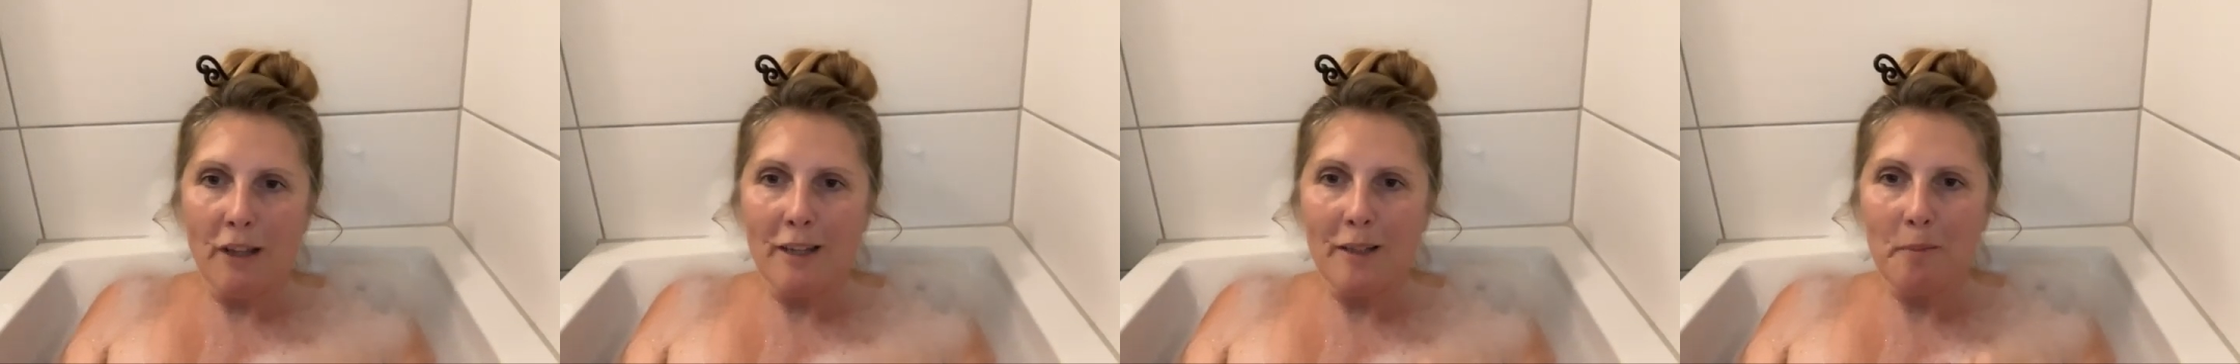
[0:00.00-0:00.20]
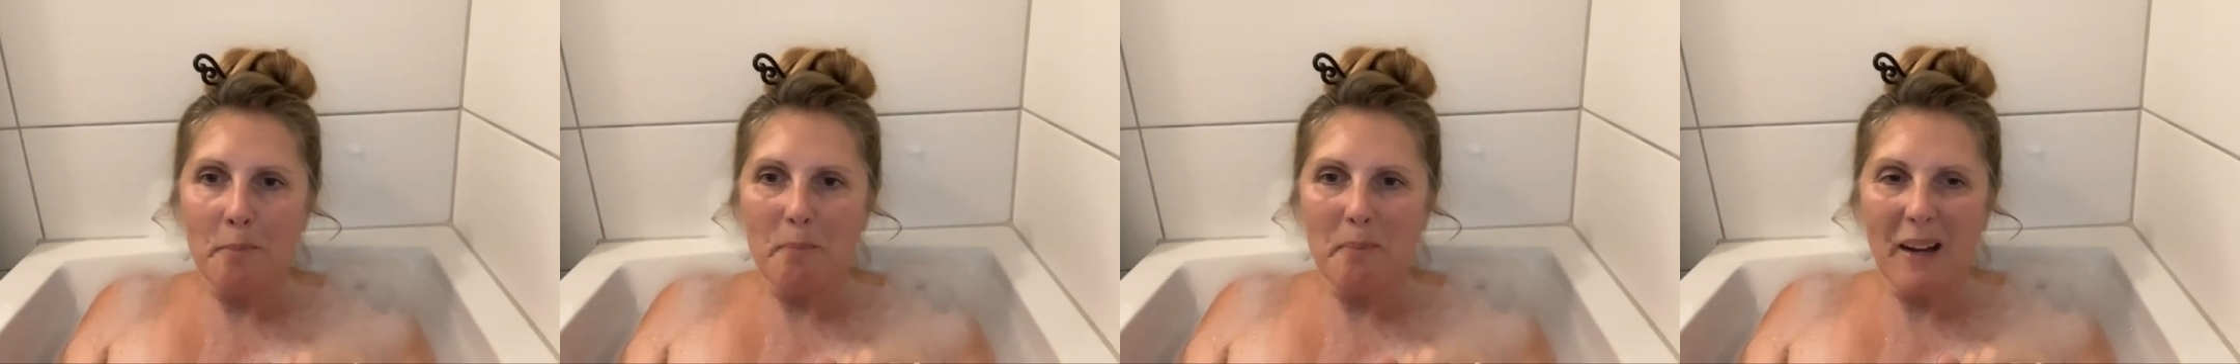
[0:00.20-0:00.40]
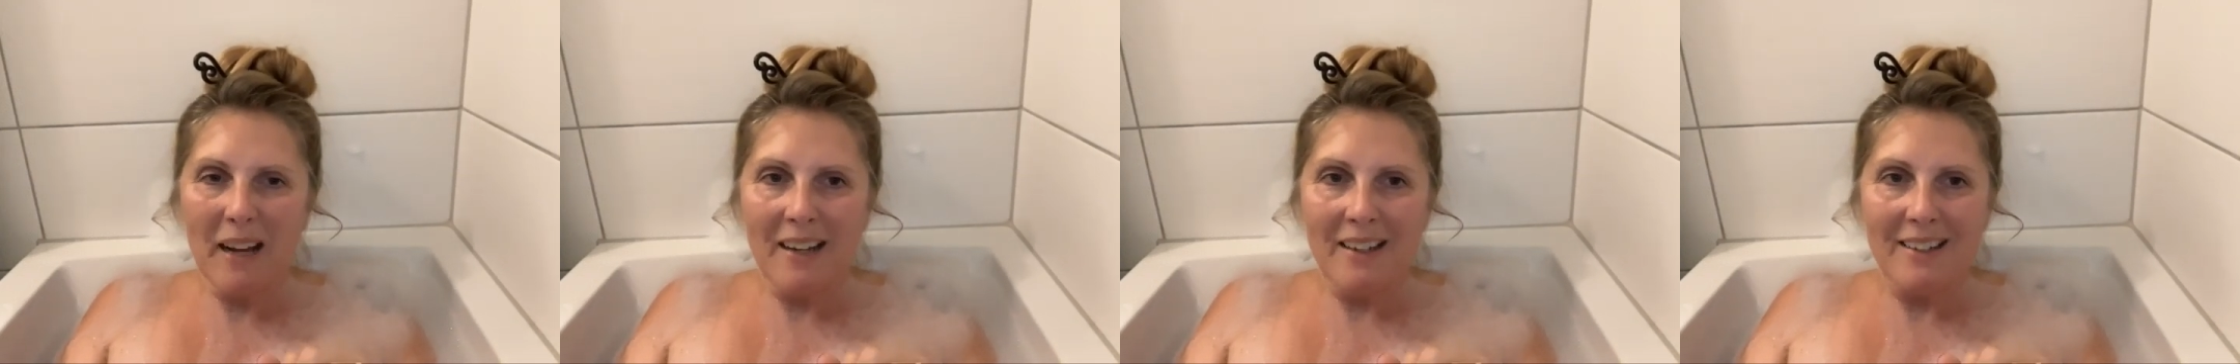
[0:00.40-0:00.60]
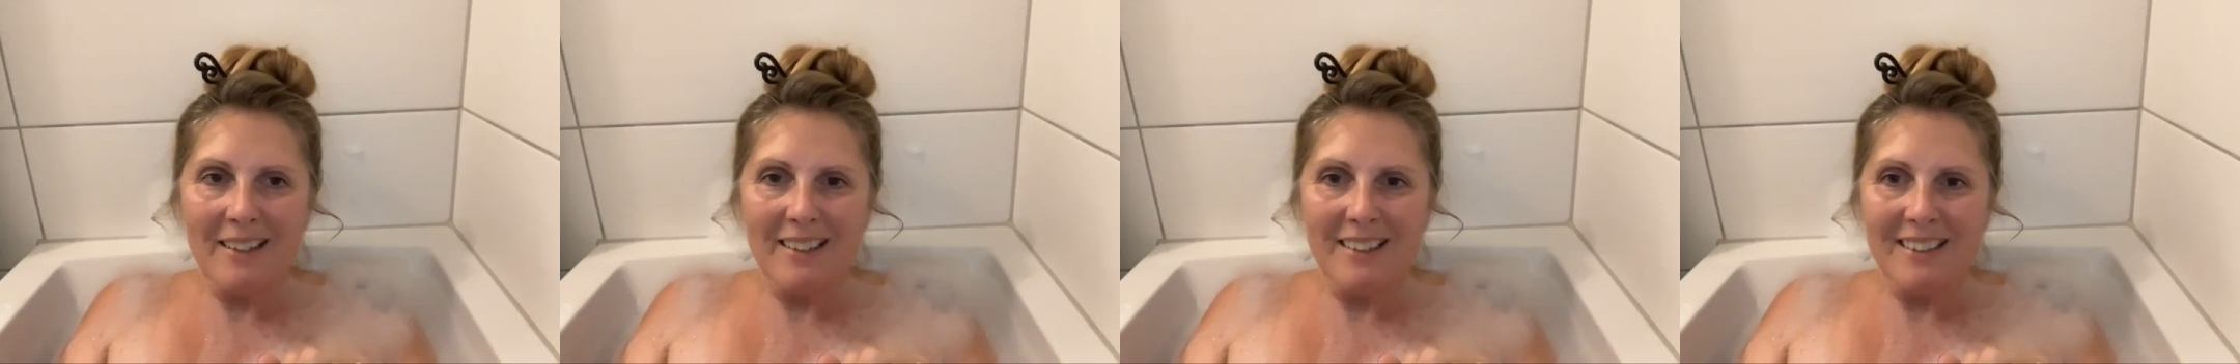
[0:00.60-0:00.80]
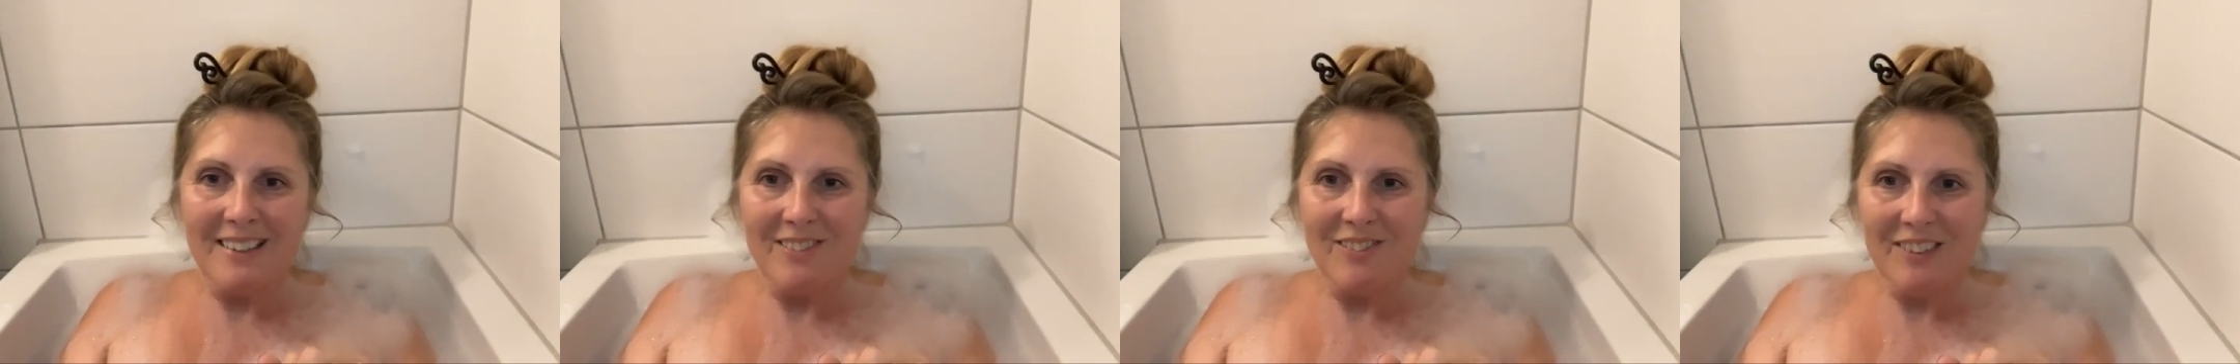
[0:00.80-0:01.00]
in
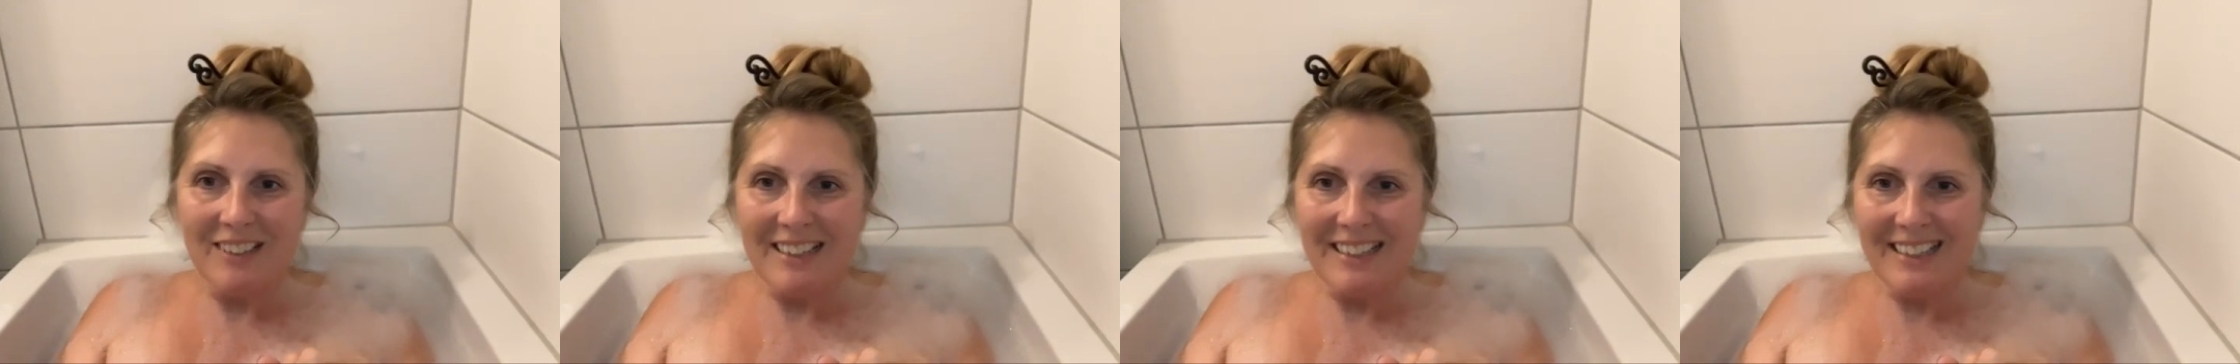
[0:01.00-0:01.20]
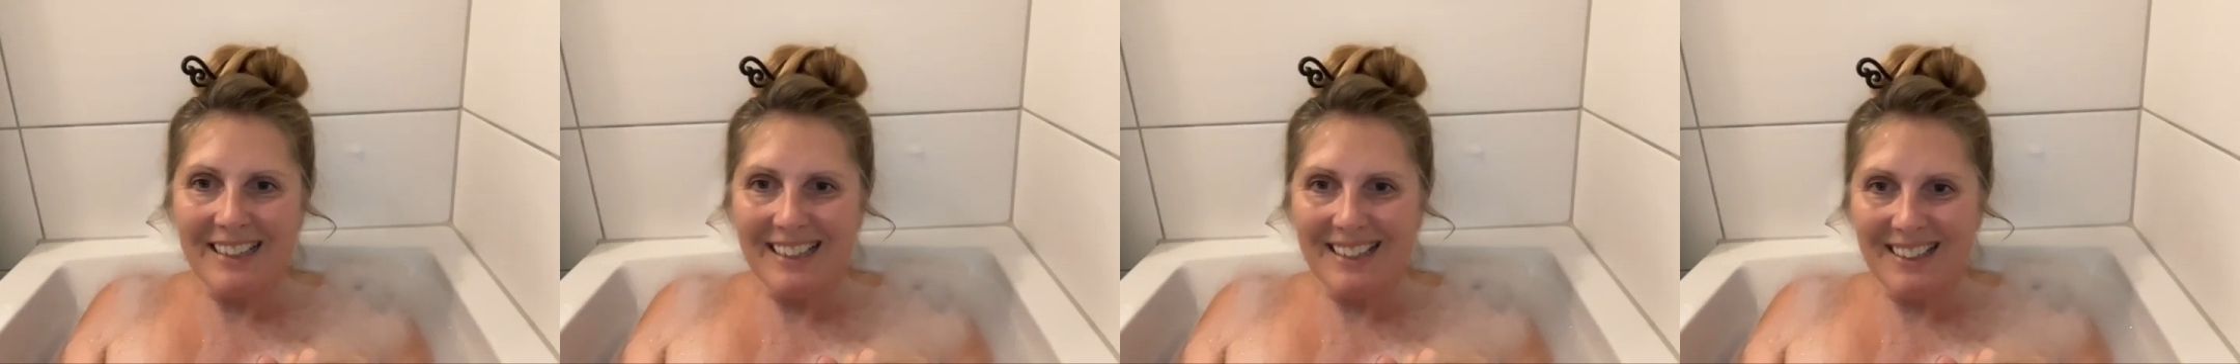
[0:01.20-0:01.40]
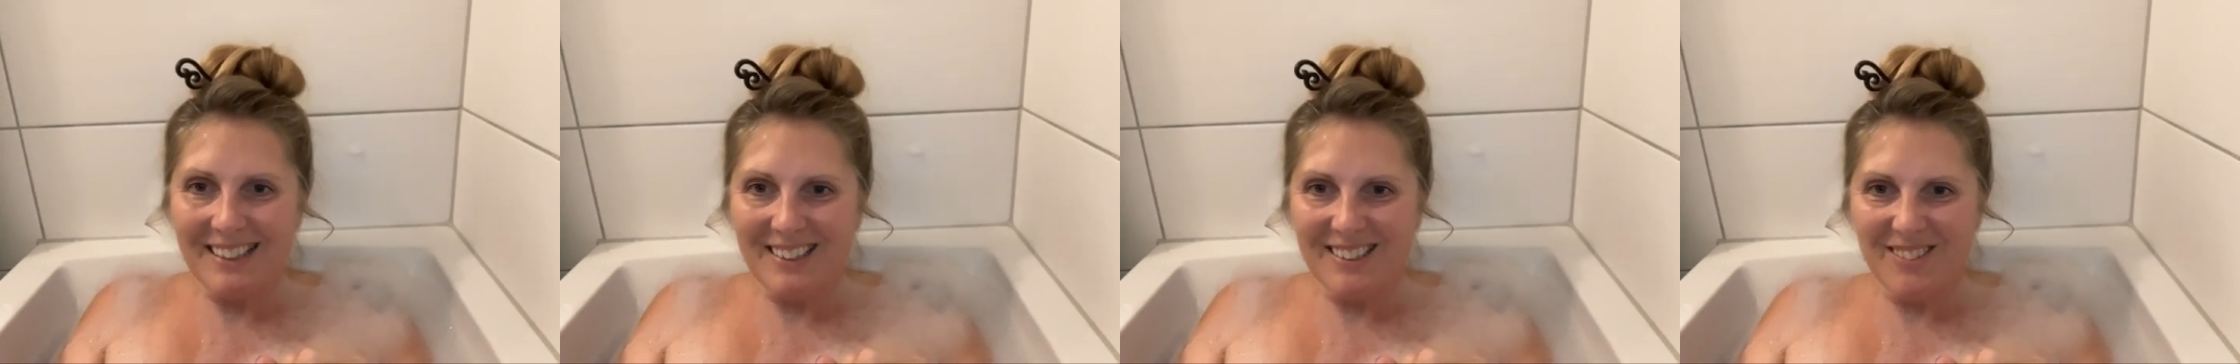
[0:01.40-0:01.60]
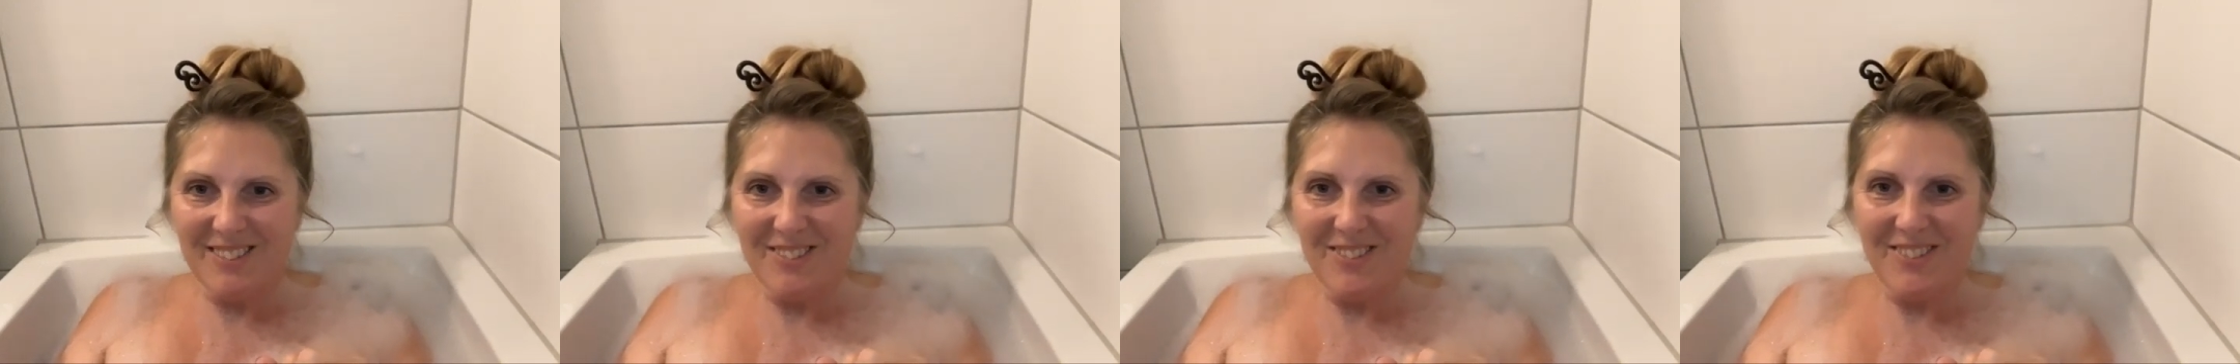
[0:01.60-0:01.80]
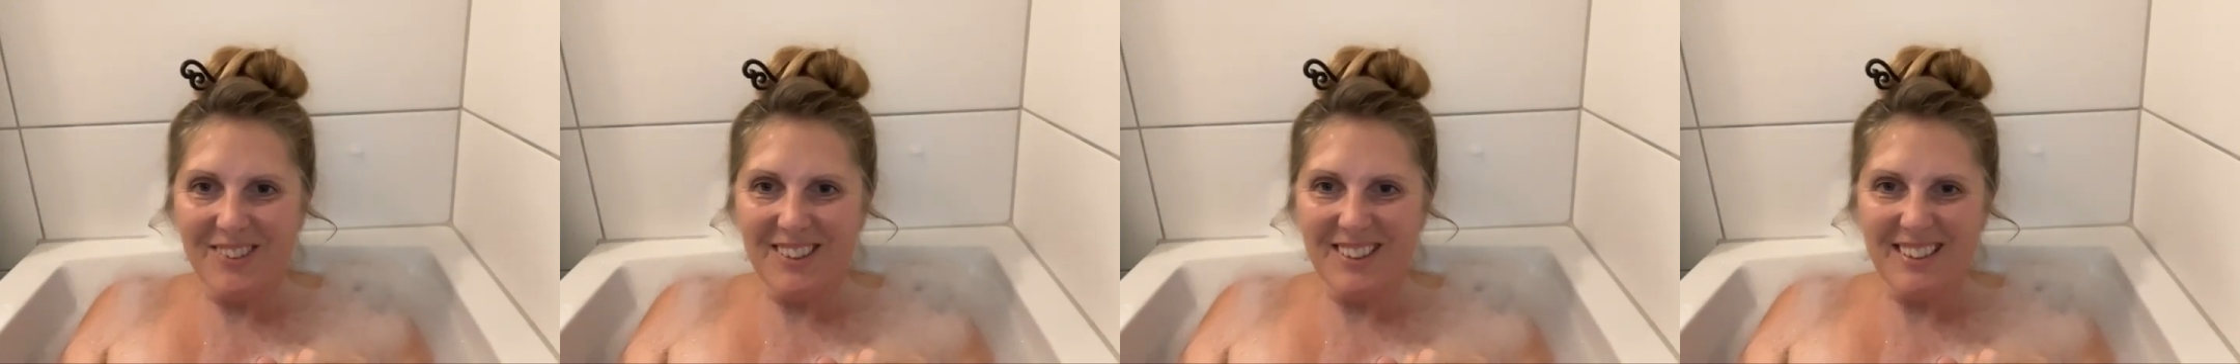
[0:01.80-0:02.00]
Bankfilialen
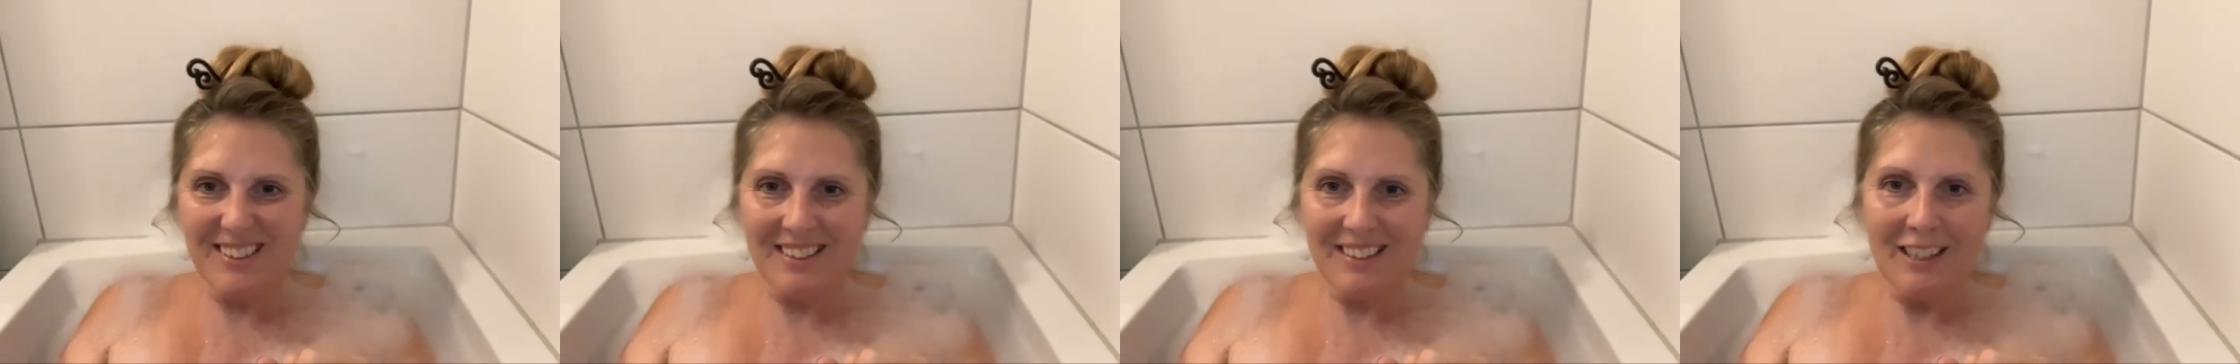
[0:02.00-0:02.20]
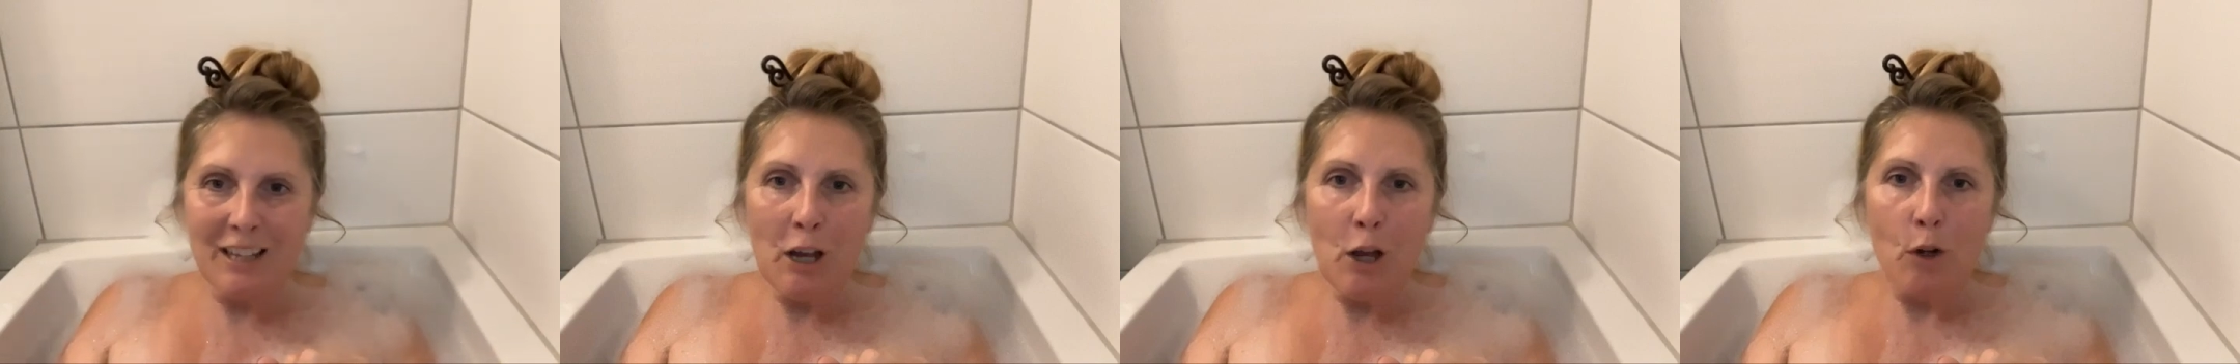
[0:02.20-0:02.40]
voll